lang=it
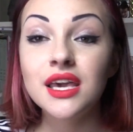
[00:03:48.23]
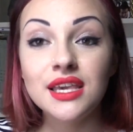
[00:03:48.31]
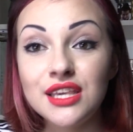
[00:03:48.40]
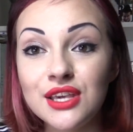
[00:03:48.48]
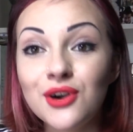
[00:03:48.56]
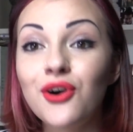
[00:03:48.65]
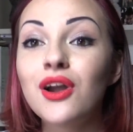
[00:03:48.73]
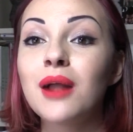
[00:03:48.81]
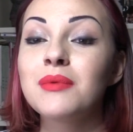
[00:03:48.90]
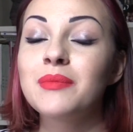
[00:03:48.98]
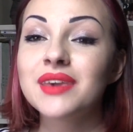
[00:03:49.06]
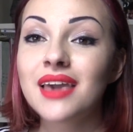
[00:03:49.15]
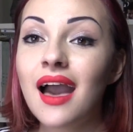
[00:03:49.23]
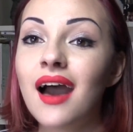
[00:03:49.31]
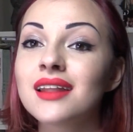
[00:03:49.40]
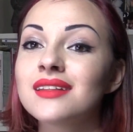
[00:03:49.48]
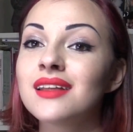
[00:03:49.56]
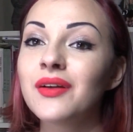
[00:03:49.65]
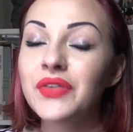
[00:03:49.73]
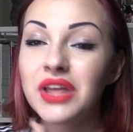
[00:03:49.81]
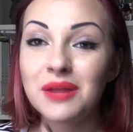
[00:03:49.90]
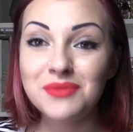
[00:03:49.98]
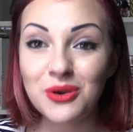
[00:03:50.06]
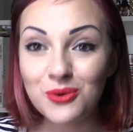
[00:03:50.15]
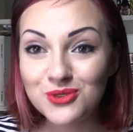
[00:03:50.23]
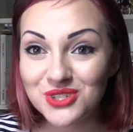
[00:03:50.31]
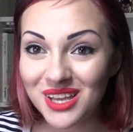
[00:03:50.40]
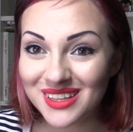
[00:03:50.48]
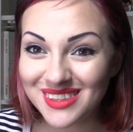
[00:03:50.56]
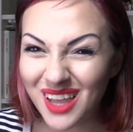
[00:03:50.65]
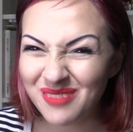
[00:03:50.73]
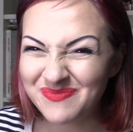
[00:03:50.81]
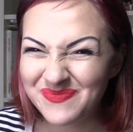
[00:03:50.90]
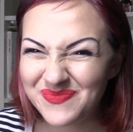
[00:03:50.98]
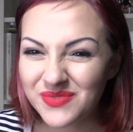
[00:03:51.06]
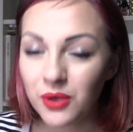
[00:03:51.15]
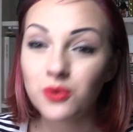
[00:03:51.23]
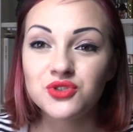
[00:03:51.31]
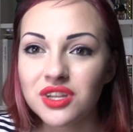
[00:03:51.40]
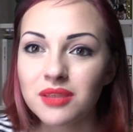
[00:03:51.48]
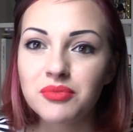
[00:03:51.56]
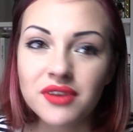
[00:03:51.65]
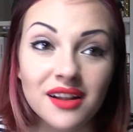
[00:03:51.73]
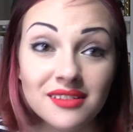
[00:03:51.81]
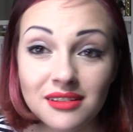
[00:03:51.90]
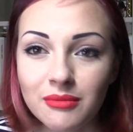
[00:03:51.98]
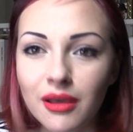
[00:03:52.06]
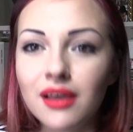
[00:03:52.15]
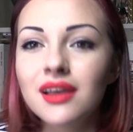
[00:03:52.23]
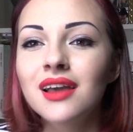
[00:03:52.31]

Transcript: io, la mia amica Arin e la mia cuginetta cuginetta più grande di me,